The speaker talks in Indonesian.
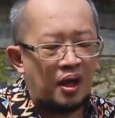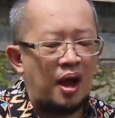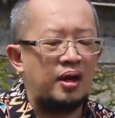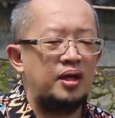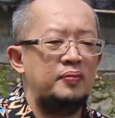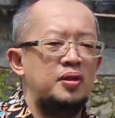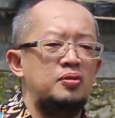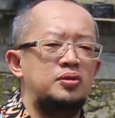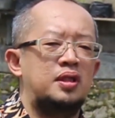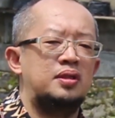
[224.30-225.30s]
hakim itu
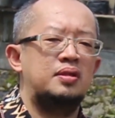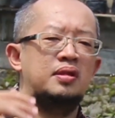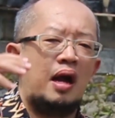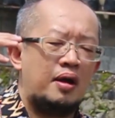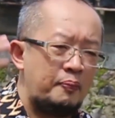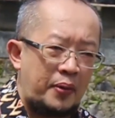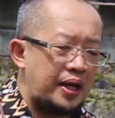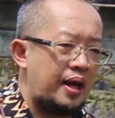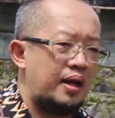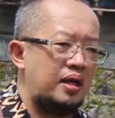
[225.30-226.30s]
jadi nggak
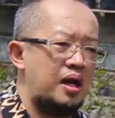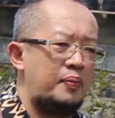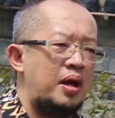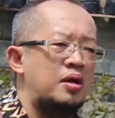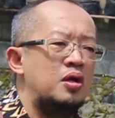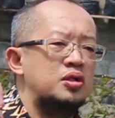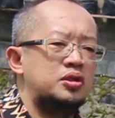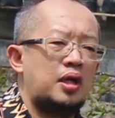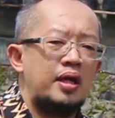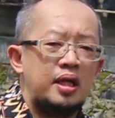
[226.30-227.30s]
kepenak karena apa
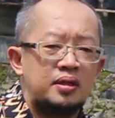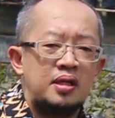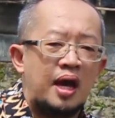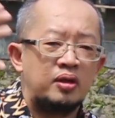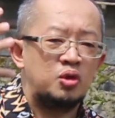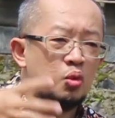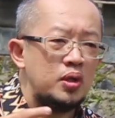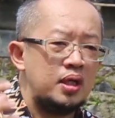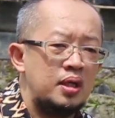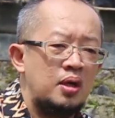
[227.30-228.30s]
kayak
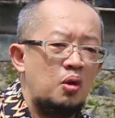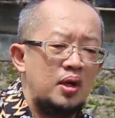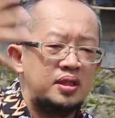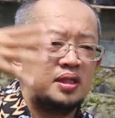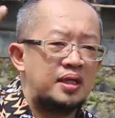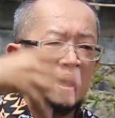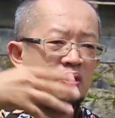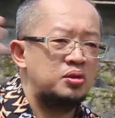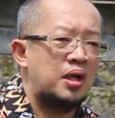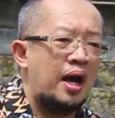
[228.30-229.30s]
dihantui oleh janda
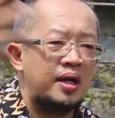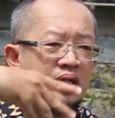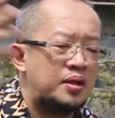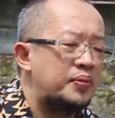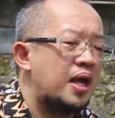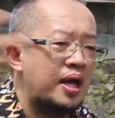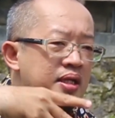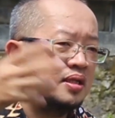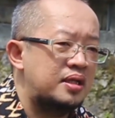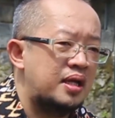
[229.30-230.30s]
itu hari demi
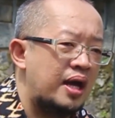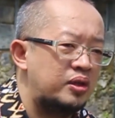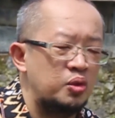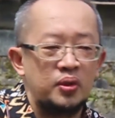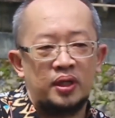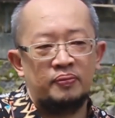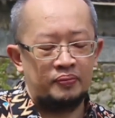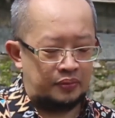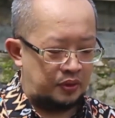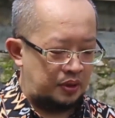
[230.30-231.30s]
hari dia dihantui
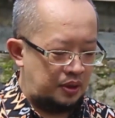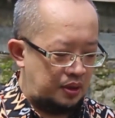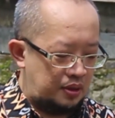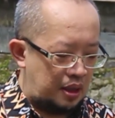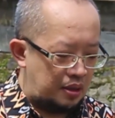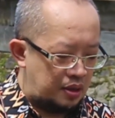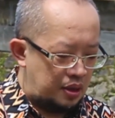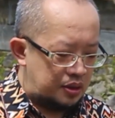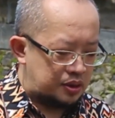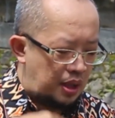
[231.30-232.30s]
dan
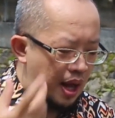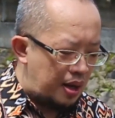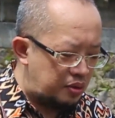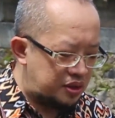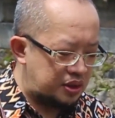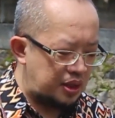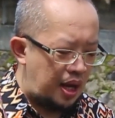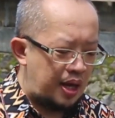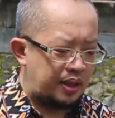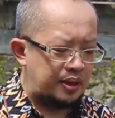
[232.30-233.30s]
selalu di sini
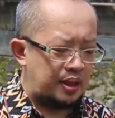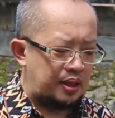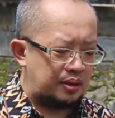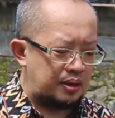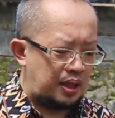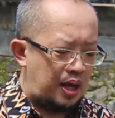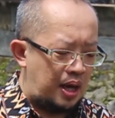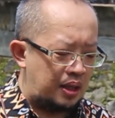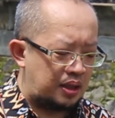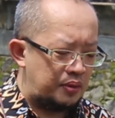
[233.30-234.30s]
akhirnya ketika
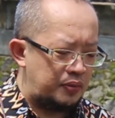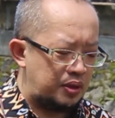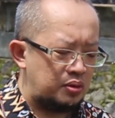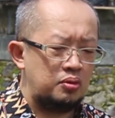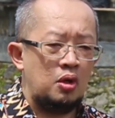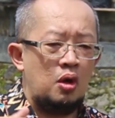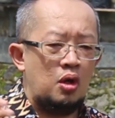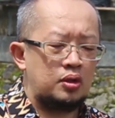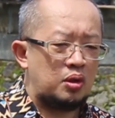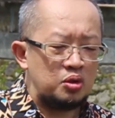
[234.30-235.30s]
hakim itu
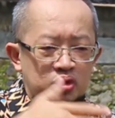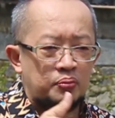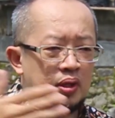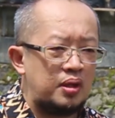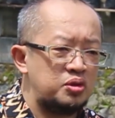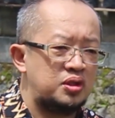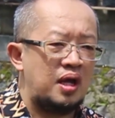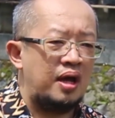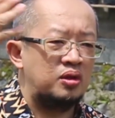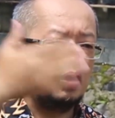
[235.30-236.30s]
terus penerus
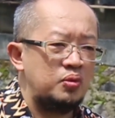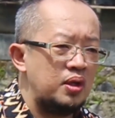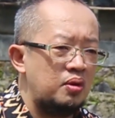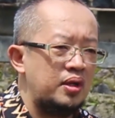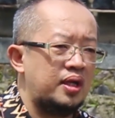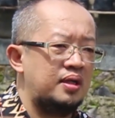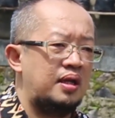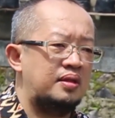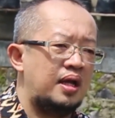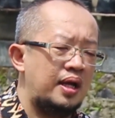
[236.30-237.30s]
dihantui oleh
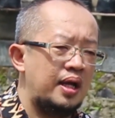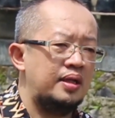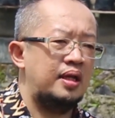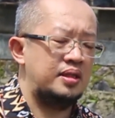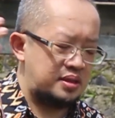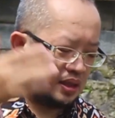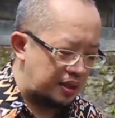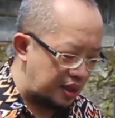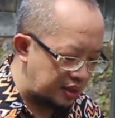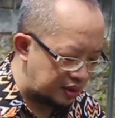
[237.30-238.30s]
kedatangan dari
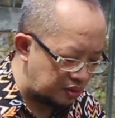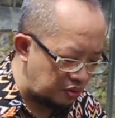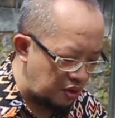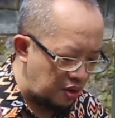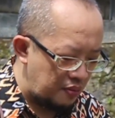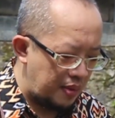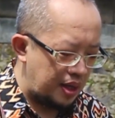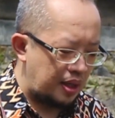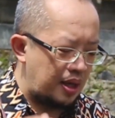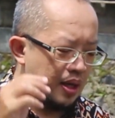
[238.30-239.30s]
janda itu
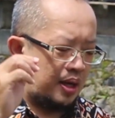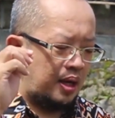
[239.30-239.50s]
maka